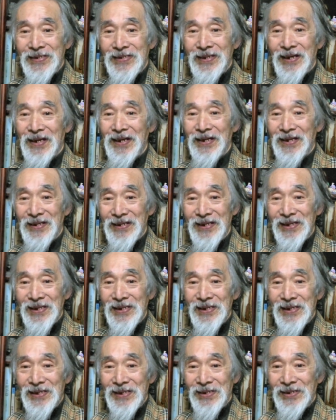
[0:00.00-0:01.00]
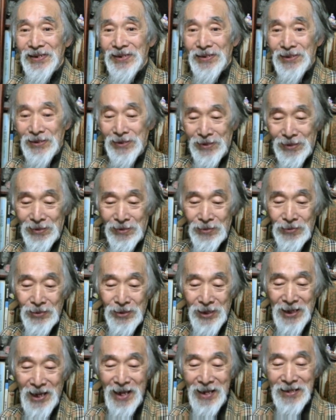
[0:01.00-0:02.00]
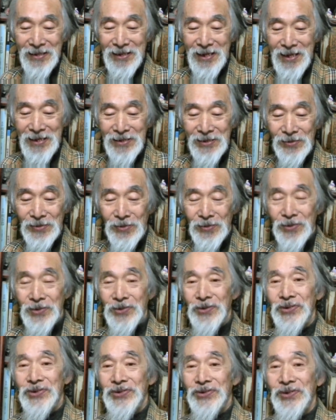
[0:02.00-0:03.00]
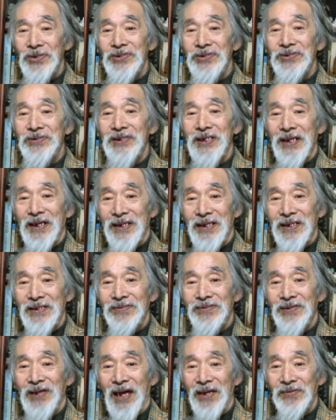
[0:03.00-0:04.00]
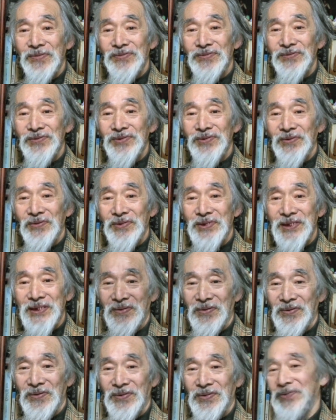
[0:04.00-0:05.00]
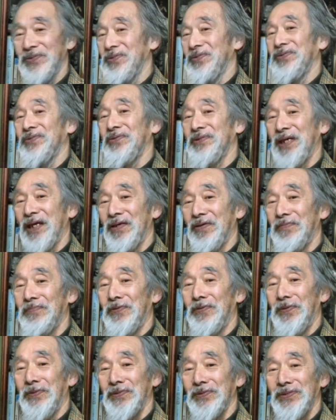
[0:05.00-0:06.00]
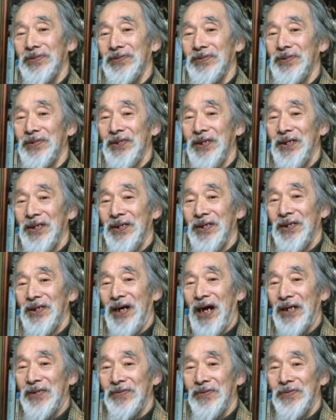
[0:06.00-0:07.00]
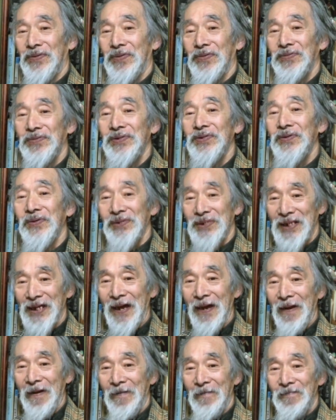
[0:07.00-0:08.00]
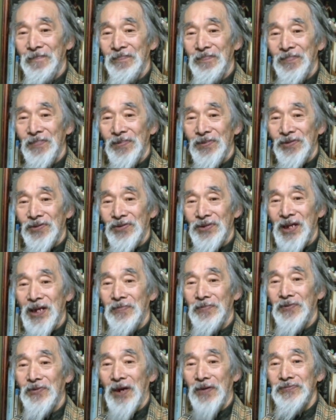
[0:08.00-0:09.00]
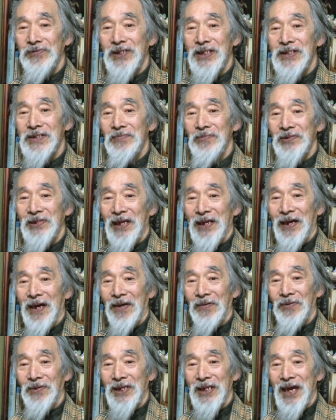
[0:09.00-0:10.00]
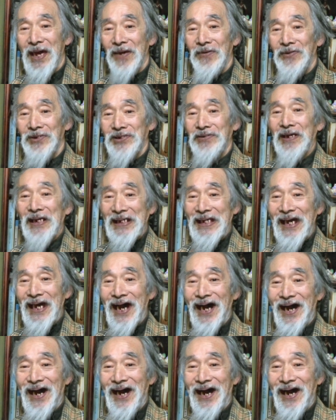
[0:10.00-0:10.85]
だからね、これ簡単にここ義経がね追悼し土佐の坊を送り込んで、土佐の坊がぶってしもたらこれややこしいわけ。